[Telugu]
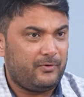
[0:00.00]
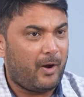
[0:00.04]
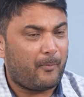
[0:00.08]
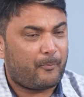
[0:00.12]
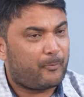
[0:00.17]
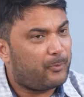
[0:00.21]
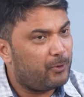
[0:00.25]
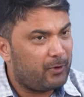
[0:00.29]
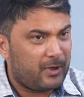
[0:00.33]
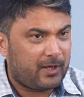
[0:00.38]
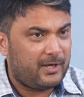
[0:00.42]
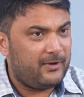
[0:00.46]

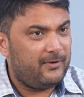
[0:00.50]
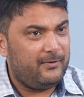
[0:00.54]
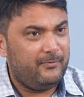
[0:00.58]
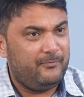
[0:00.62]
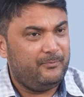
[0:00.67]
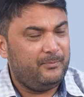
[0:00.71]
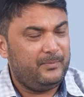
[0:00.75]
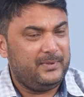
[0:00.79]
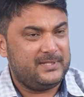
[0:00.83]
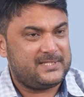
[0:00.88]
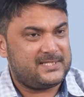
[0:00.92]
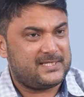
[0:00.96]
అప్పుడుకి వీళ్ళు
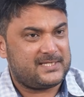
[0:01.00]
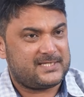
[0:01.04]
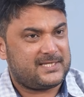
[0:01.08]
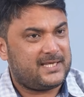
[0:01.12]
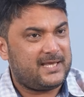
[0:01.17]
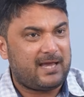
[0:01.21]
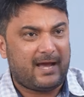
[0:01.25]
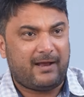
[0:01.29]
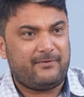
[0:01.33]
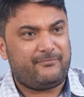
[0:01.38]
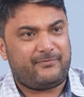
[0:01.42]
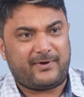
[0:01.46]

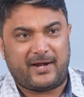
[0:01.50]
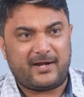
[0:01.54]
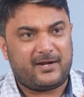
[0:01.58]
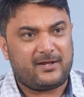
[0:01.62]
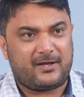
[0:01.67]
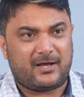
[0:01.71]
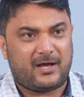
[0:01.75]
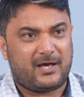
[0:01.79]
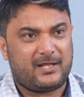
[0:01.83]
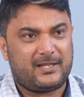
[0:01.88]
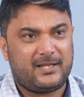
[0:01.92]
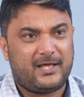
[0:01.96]
మిస్సెస్కి వాళ్ళ ఫ్రెండ్
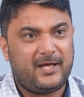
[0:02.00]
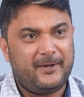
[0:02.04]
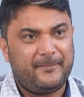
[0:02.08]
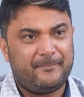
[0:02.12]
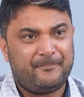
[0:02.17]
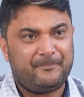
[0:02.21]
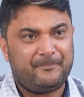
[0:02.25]
కాదా